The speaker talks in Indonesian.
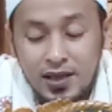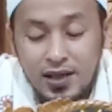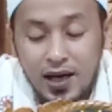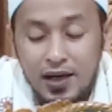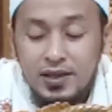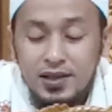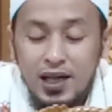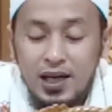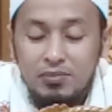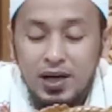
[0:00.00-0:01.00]
Nah, di
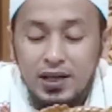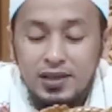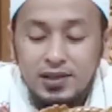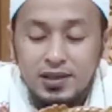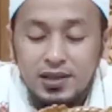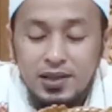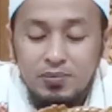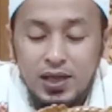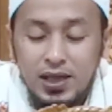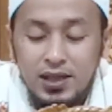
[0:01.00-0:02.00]
dalam hadis ini
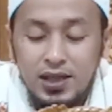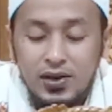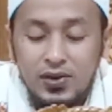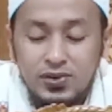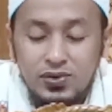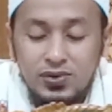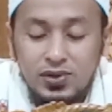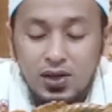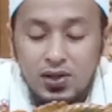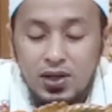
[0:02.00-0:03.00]
baginda Rasul
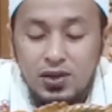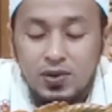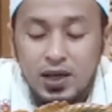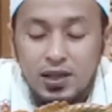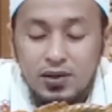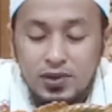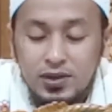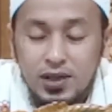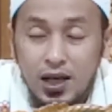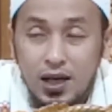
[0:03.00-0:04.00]
Shallallahu Alaihi
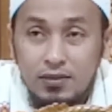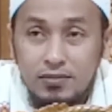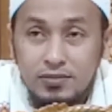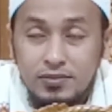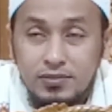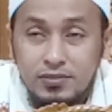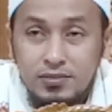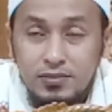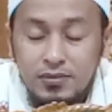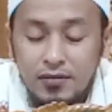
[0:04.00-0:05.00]
Wasallam
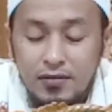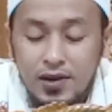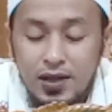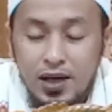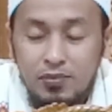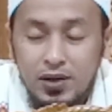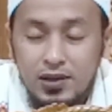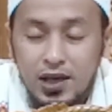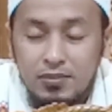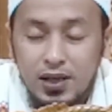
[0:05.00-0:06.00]
yang
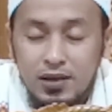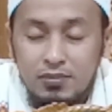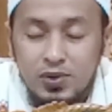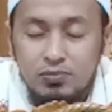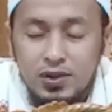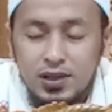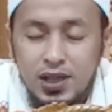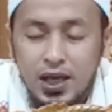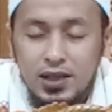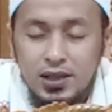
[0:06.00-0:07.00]
pertama
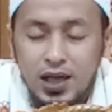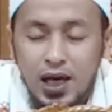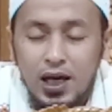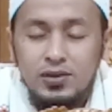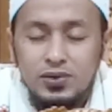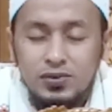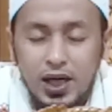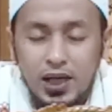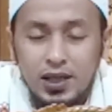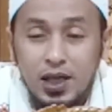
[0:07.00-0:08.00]
memberikan
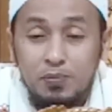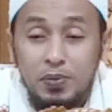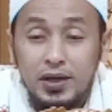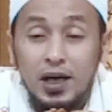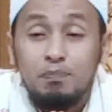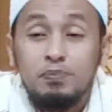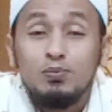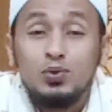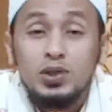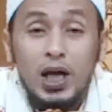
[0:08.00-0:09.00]
anjuran kepada
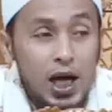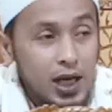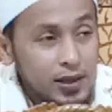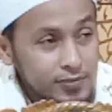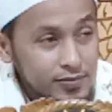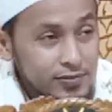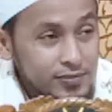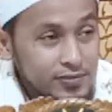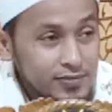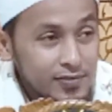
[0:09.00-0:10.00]
pemuda
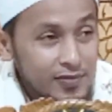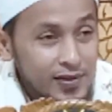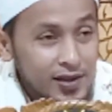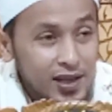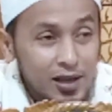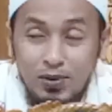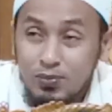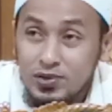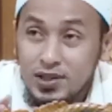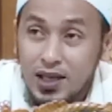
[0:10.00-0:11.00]
Ya,
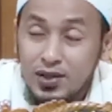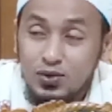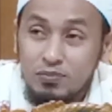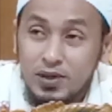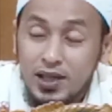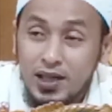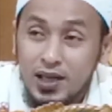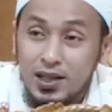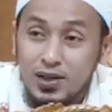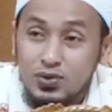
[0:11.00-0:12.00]
pemuda itu
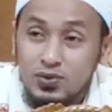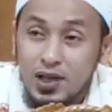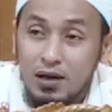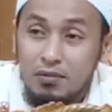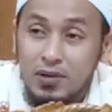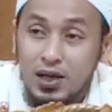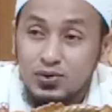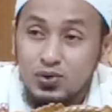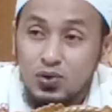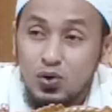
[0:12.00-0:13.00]
mereka yang sudah
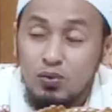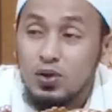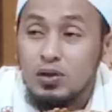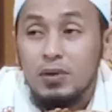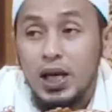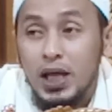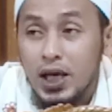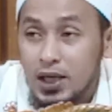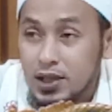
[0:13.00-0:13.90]
masuk umur balik.